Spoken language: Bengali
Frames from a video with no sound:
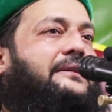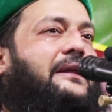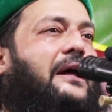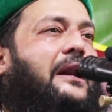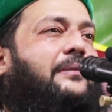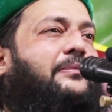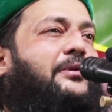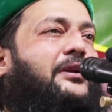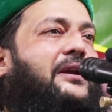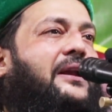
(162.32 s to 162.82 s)

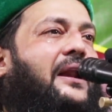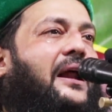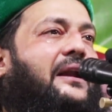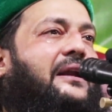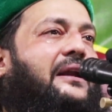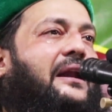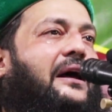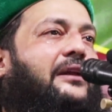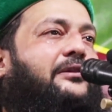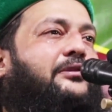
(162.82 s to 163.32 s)
তারা বলেন
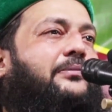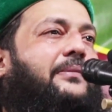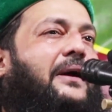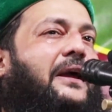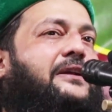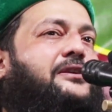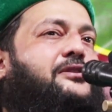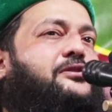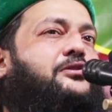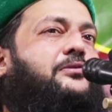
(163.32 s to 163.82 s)
আল্লাহ
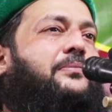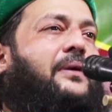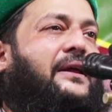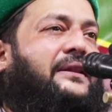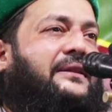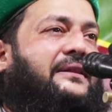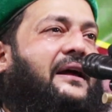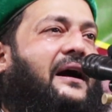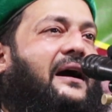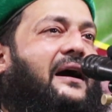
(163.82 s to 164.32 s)
তোমার কিছু
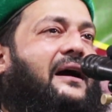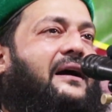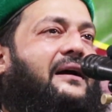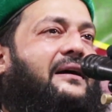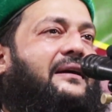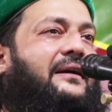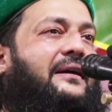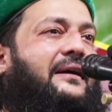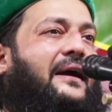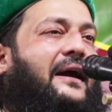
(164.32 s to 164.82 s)
বান্দা
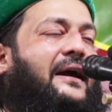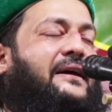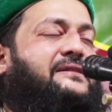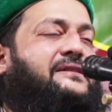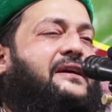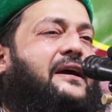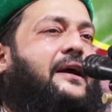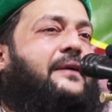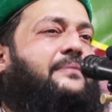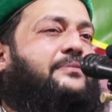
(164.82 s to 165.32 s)
এক
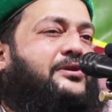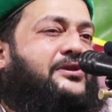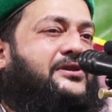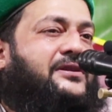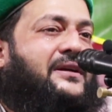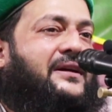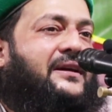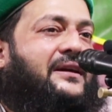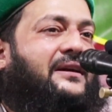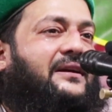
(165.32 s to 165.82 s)
জায়গায়
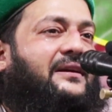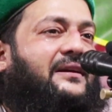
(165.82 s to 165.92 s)
বসে